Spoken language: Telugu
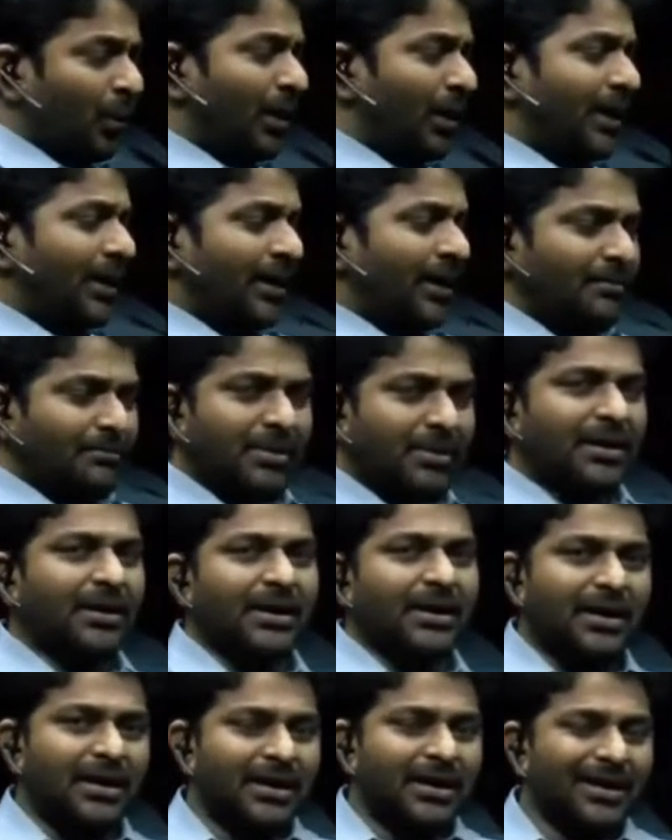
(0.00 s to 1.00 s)
ఒక
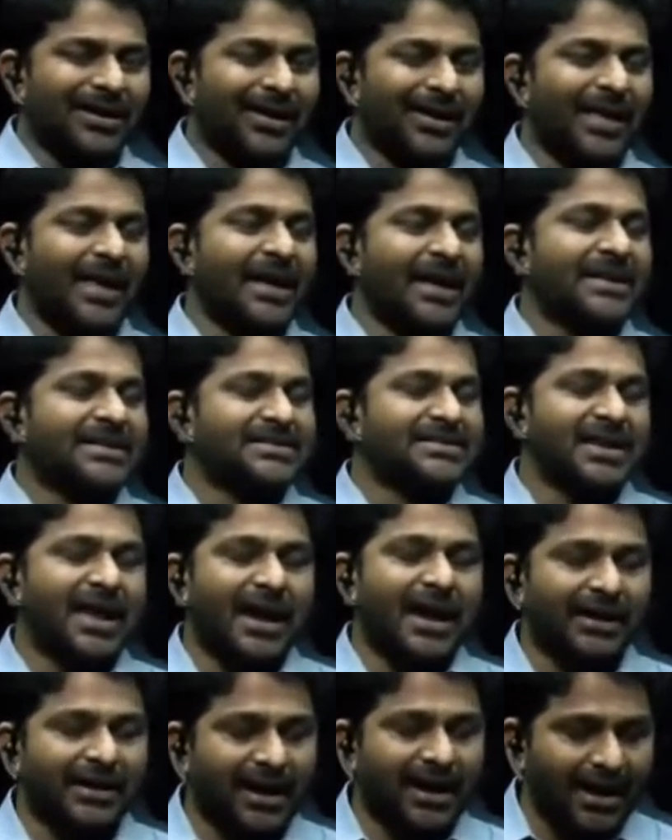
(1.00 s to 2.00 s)
నంబర్ని
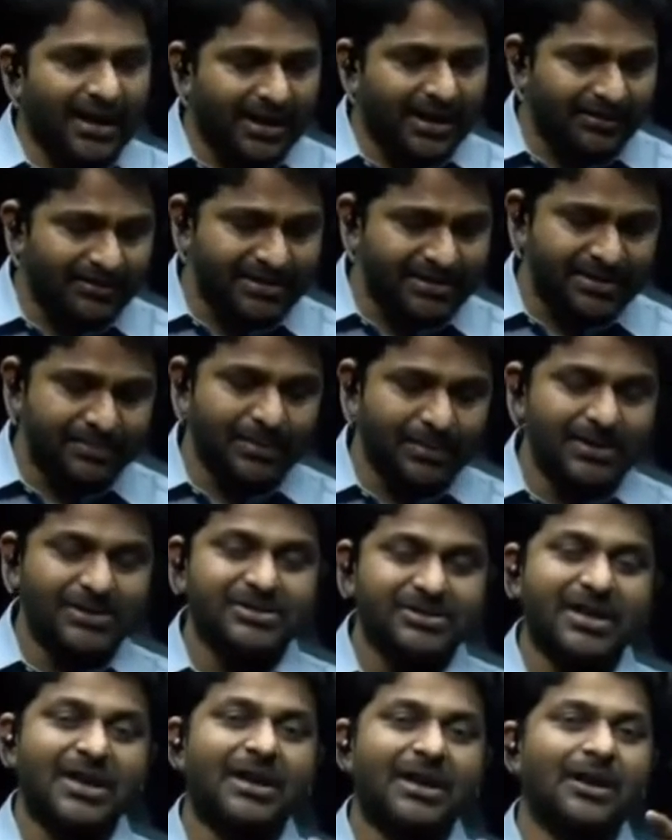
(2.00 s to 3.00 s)
ఎగ్జాక్ట్గా డివిజిబుల్
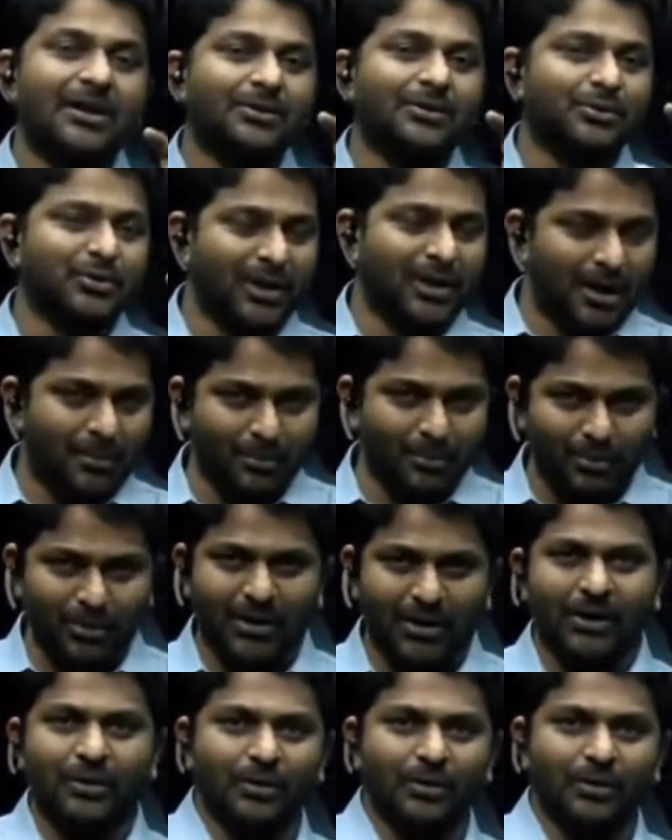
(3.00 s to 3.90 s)
చేయగలుగుతున్నాము అని